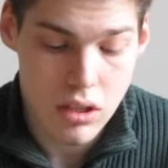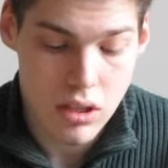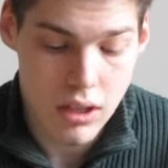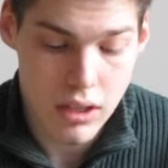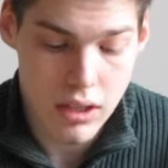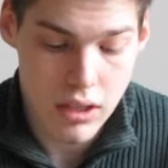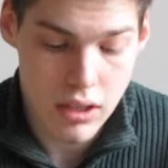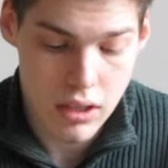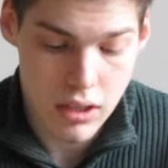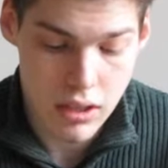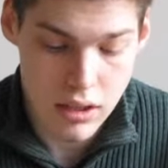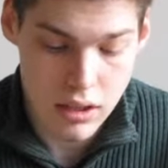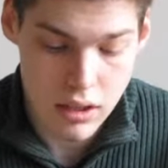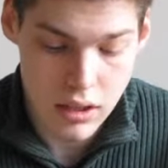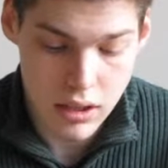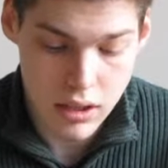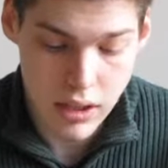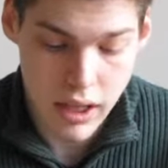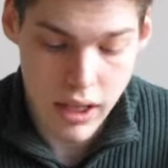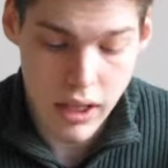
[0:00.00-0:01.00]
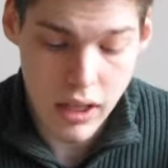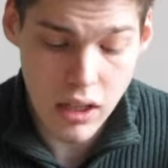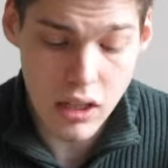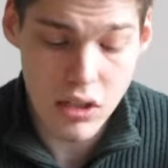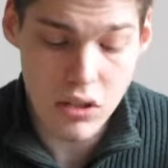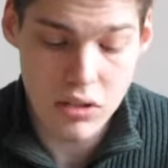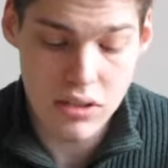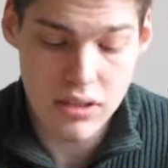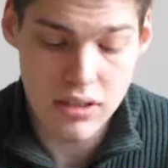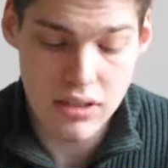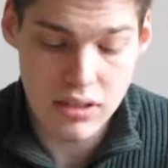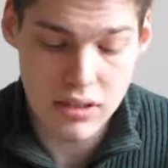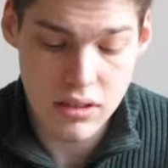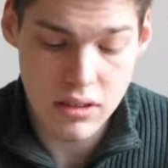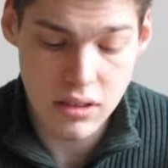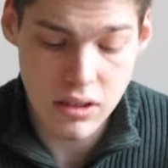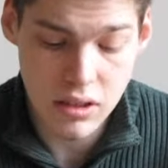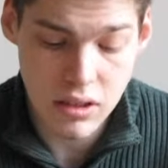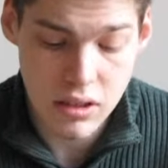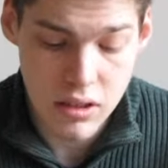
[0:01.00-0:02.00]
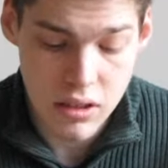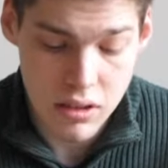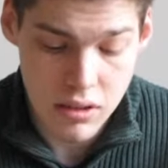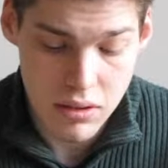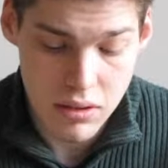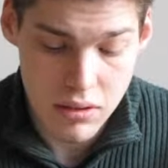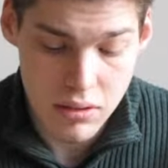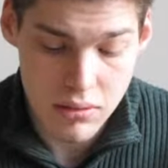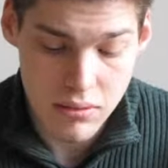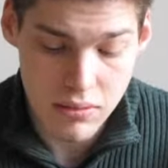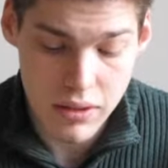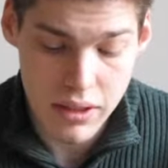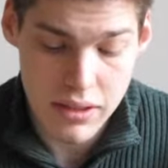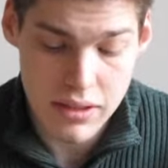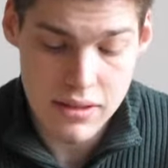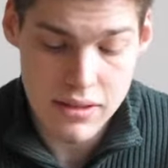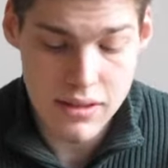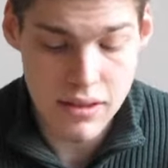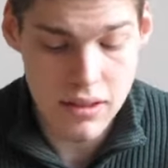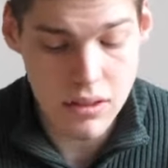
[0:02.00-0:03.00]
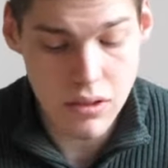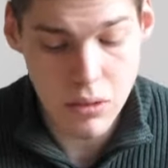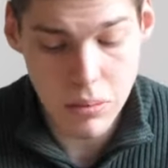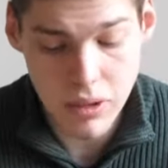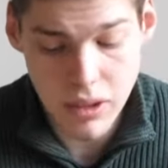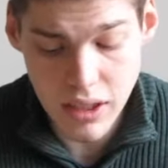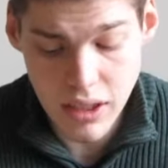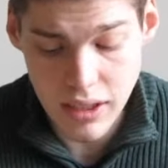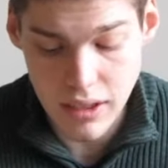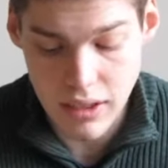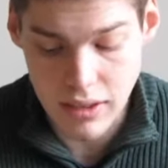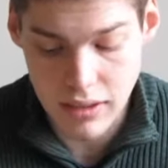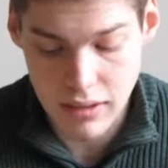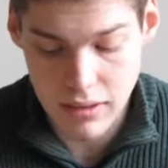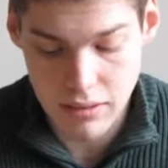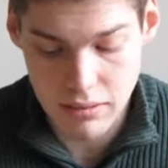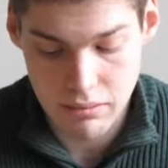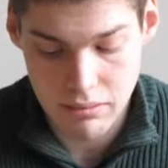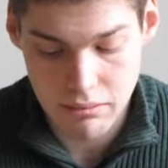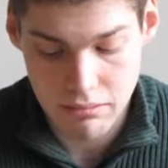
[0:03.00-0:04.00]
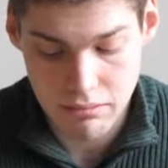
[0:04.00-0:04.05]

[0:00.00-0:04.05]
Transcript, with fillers: Hin, äh, hineinlassen werden's ihn aber nicht.